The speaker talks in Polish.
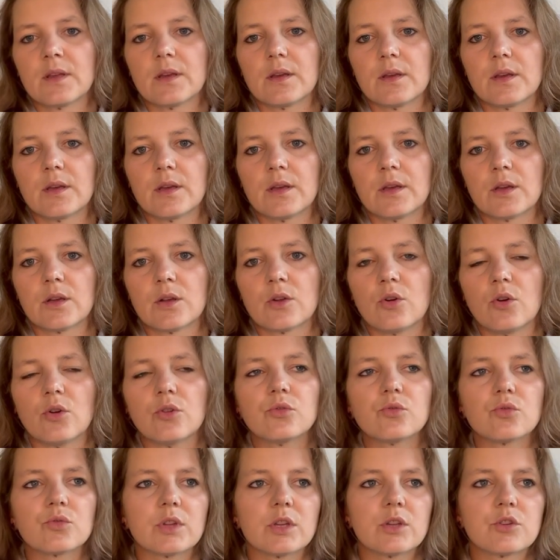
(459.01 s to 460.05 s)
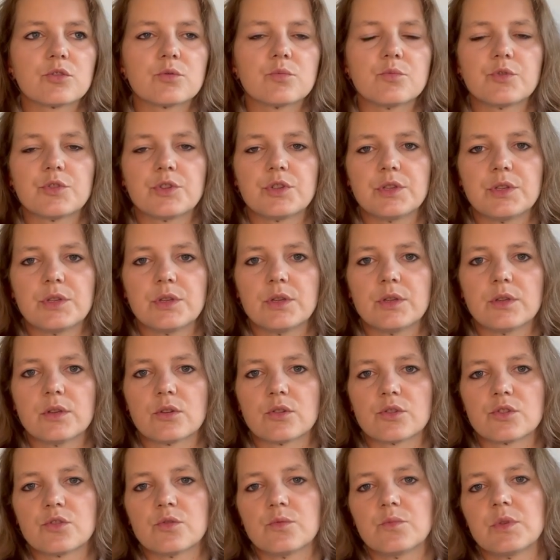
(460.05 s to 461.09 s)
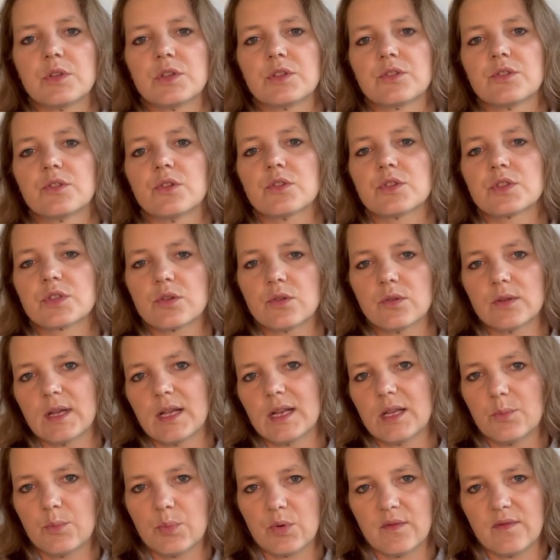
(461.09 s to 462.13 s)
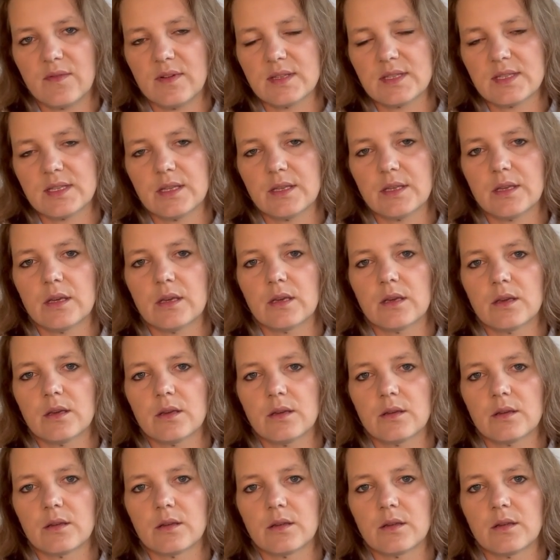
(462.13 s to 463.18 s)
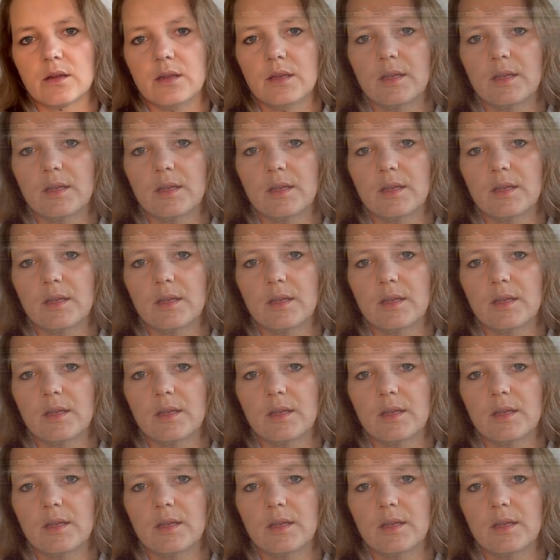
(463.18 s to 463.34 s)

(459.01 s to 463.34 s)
E, koń tutaj już musi rozumieć doskonale prowadzenie e, i